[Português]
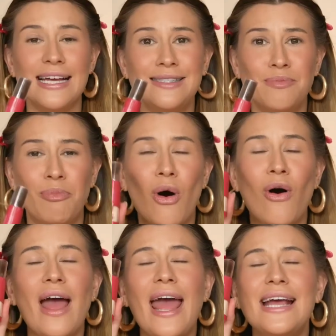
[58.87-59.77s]
Esse
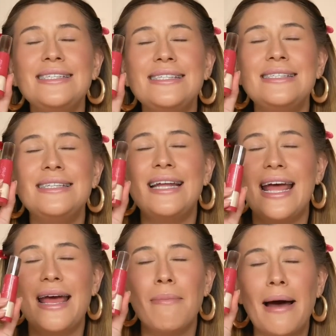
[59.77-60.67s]
pó é
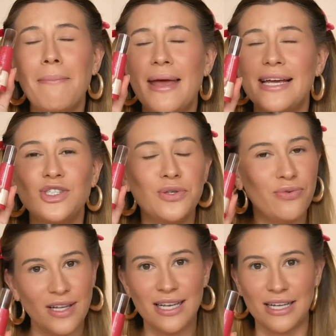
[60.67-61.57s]
extremamente
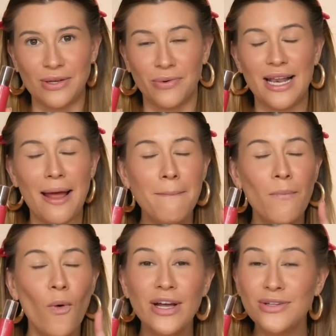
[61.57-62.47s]
fininho, ele é
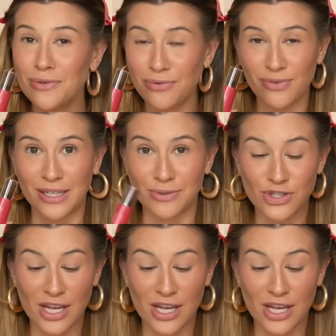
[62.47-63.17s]
muito fino,